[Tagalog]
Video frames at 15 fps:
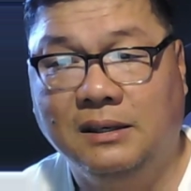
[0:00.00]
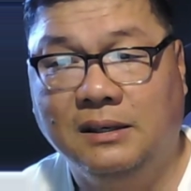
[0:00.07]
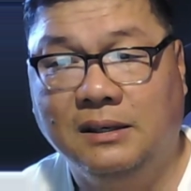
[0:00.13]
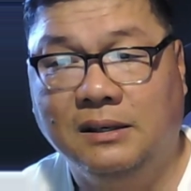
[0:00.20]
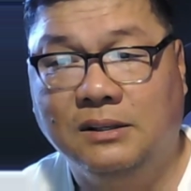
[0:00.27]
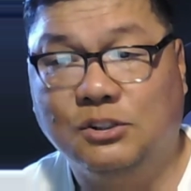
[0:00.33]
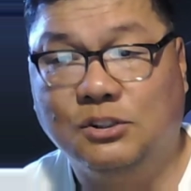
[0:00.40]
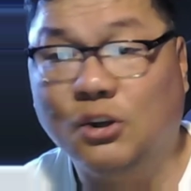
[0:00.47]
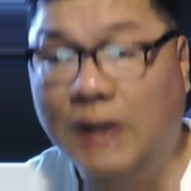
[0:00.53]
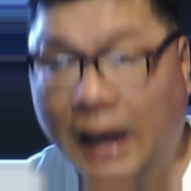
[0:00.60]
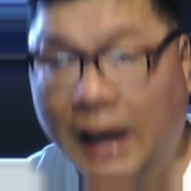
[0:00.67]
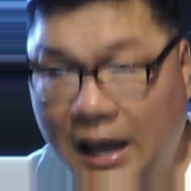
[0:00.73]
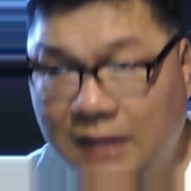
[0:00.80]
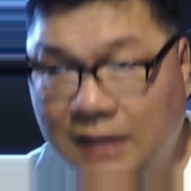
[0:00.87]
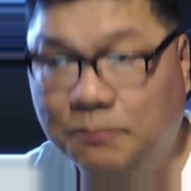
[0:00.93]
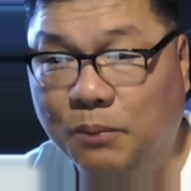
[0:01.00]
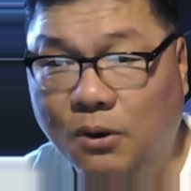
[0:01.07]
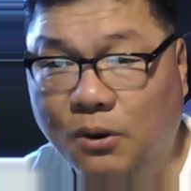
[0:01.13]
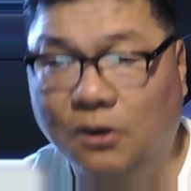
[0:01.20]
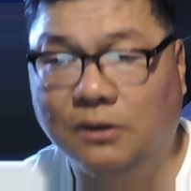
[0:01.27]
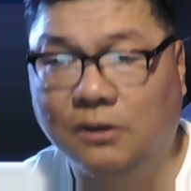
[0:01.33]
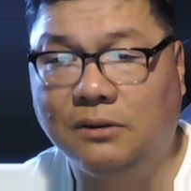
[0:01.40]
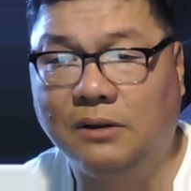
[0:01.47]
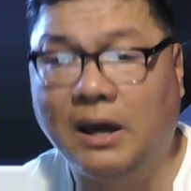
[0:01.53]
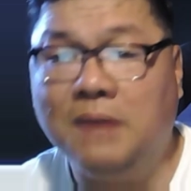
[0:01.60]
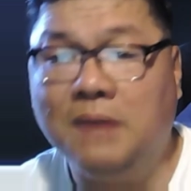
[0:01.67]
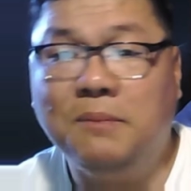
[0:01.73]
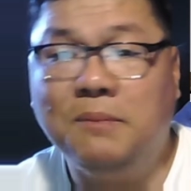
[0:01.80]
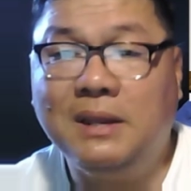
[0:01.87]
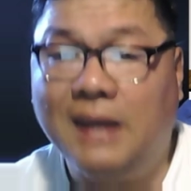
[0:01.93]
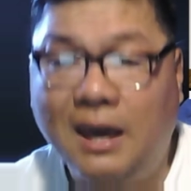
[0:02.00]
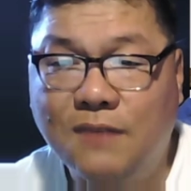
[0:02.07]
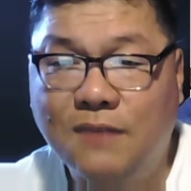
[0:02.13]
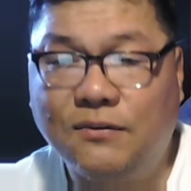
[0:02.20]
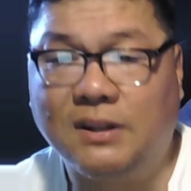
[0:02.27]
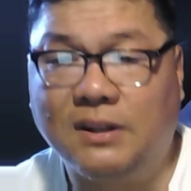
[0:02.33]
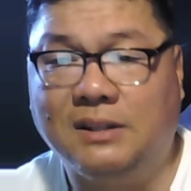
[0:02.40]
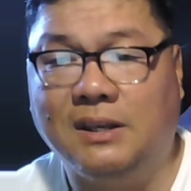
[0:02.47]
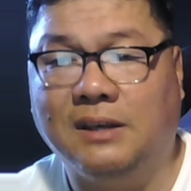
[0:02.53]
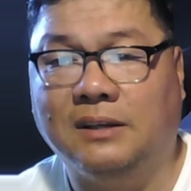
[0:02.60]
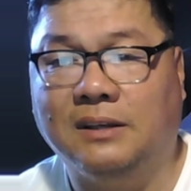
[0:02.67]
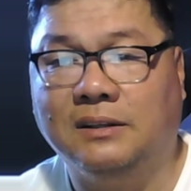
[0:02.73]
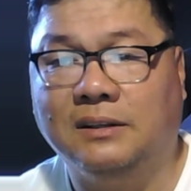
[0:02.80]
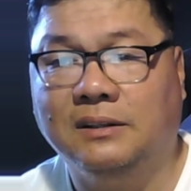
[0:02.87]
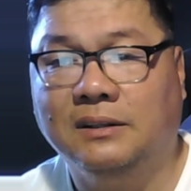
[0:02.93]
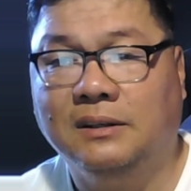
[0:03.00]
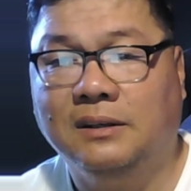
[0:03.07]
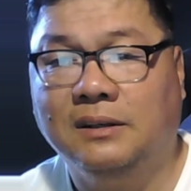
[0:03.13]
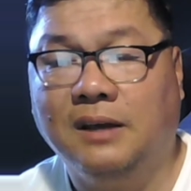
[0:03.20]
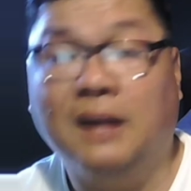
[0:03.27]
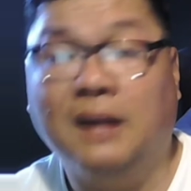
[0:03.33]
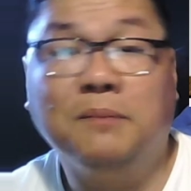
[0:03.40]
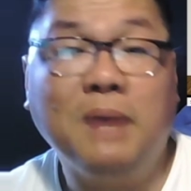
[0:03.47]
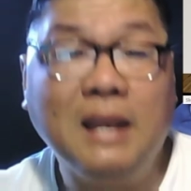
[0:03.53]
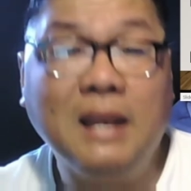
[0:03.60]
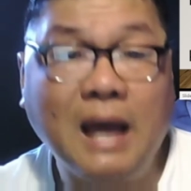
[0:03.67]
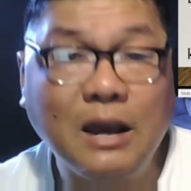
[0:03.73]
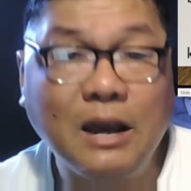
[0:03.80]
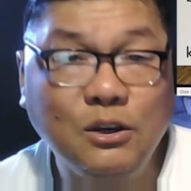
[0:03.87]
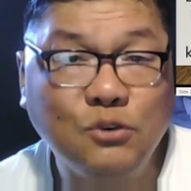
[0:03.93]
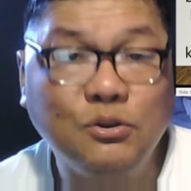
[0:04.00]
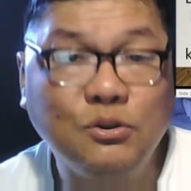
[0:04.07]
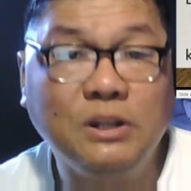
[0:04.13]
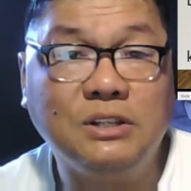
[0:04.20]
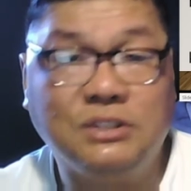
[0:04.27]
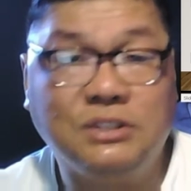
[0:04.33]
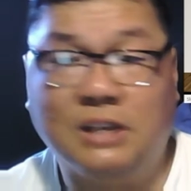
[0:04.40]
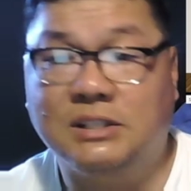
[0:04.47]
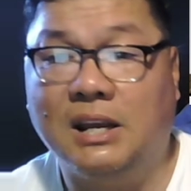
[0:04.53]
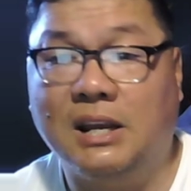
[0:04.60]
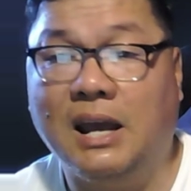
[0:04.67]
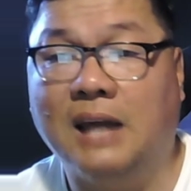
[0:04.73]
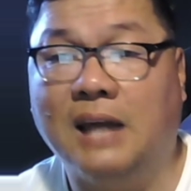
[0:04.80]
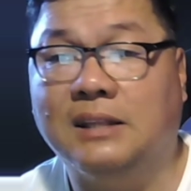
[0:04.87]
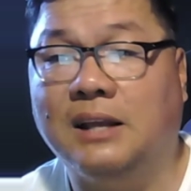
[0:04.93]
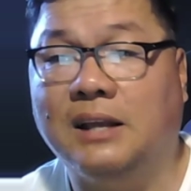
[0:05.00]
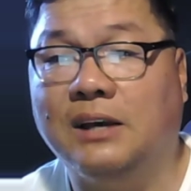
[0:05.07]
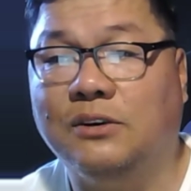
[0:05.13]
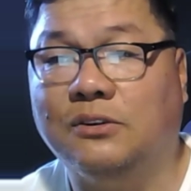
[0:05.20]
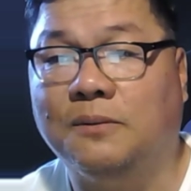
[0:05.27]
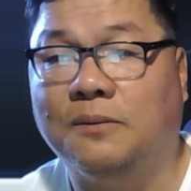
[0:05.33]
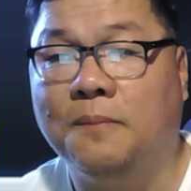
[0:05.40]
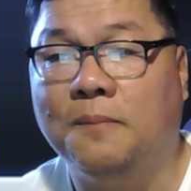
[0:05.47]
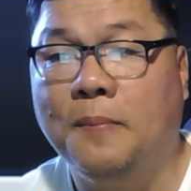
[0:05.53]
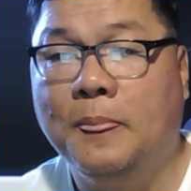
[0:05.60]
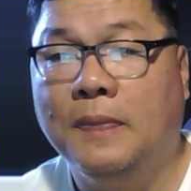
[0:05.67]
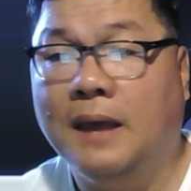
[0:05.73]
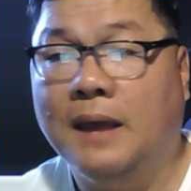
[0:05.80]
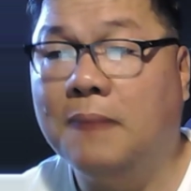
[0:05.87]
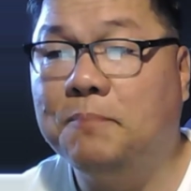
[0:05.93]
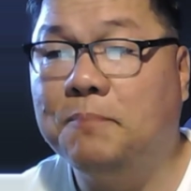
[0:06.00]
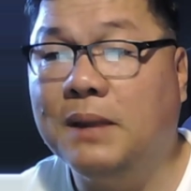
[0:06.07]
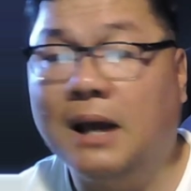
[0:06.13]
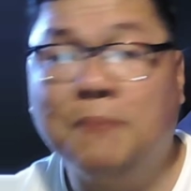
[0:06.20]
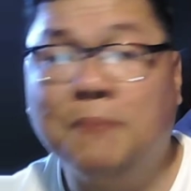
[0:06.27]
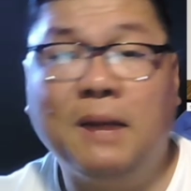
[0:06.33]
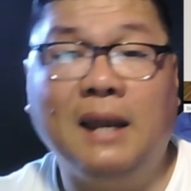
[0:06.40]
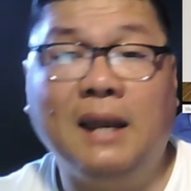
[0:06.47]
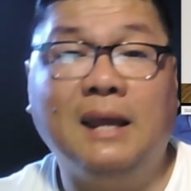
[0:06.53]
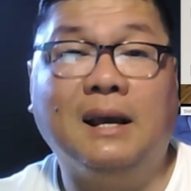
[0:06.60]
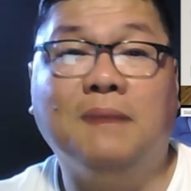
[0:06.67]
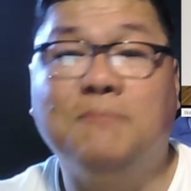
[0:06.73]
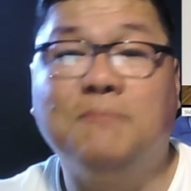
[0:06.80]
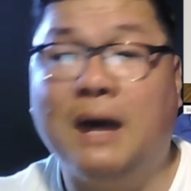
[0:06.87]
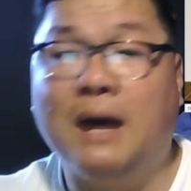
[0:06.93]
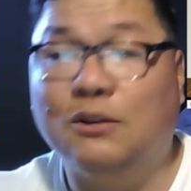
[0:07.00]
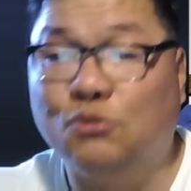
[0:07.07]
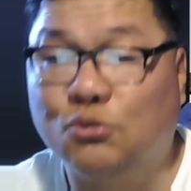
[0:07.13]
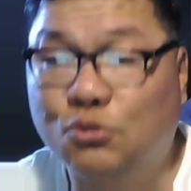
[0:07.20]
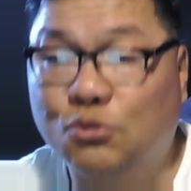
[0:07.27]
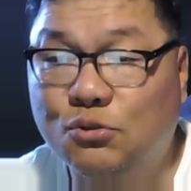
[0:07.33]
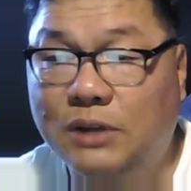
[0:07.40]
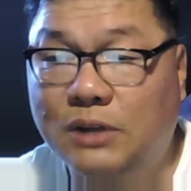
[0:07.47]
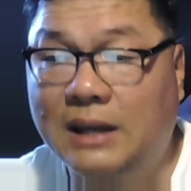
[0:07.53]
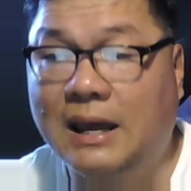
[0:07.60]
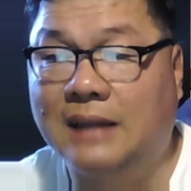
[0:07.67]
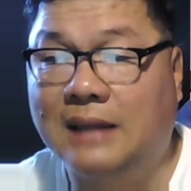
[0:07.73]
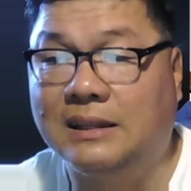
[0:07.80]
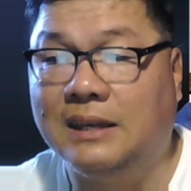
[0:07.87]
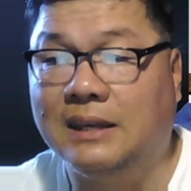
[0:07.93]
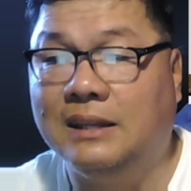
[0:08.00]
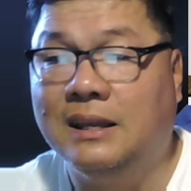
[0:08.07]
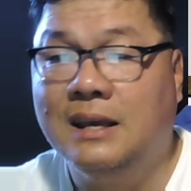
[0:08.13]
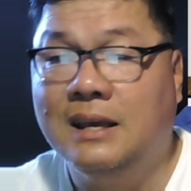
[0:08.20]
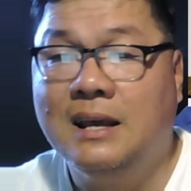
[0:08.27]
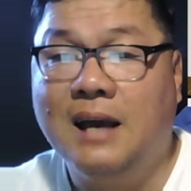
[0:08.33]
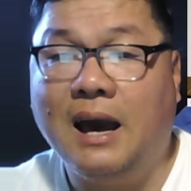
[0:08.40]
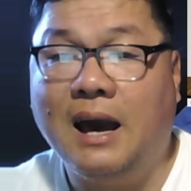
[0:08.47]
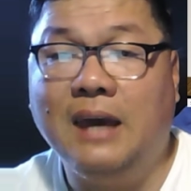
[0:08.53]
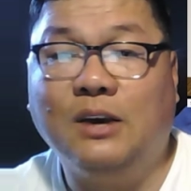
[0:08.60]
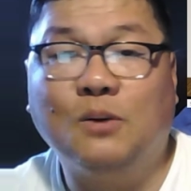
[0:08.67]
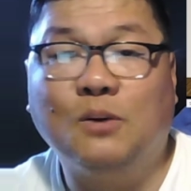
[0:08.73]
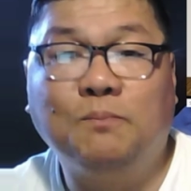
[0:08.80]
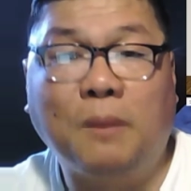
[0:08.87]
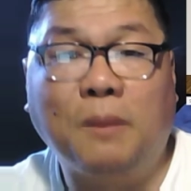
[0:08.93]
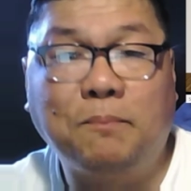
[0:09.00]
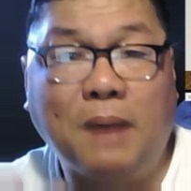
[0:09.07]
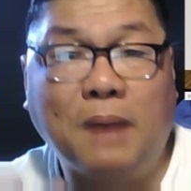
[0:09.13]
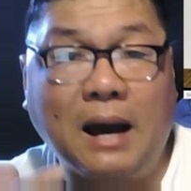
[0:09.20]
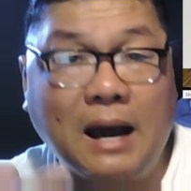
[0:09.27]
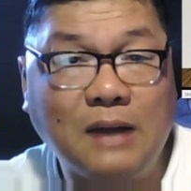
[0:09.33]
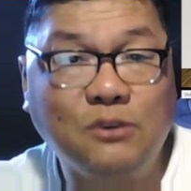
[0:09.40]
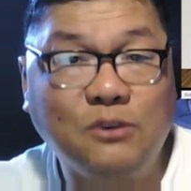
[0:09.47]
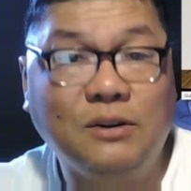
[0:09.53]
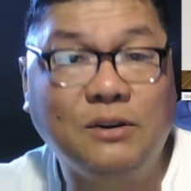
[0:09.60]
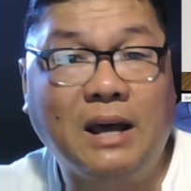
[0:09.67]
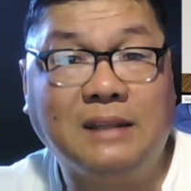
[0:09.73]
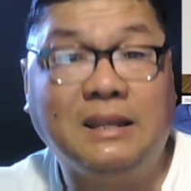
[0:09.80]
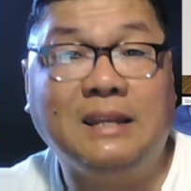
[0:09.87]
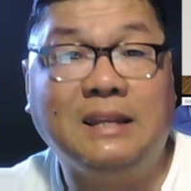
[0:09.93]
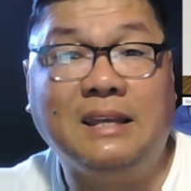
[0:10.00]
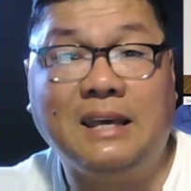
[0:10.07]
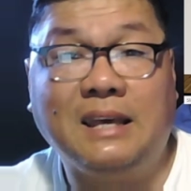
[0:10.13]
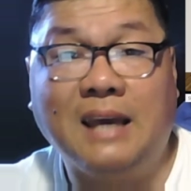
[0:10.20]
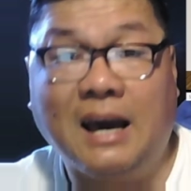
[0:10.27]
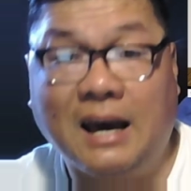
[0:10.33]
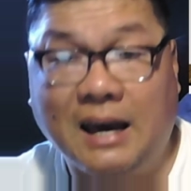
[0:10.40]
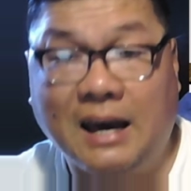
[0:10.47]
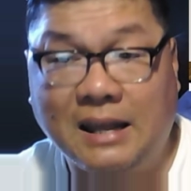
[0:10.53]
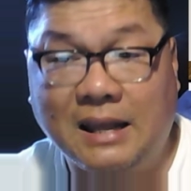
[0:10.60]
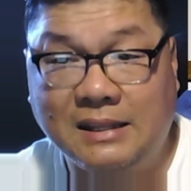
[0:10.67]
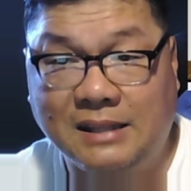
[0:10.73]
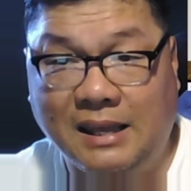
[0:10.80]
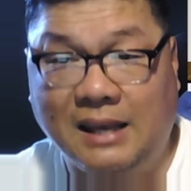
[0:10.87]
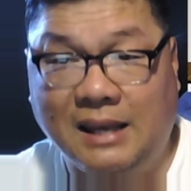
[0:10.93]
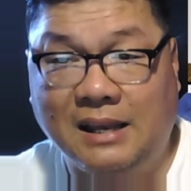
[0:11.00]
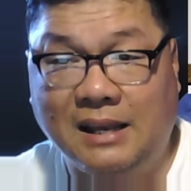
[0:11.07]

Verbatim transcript: So lahat po, I mean everything. At may layunin siya sa lahat ng iyon. Ang pinakamahalagang matutunan natin ay kung papaano natin i-handle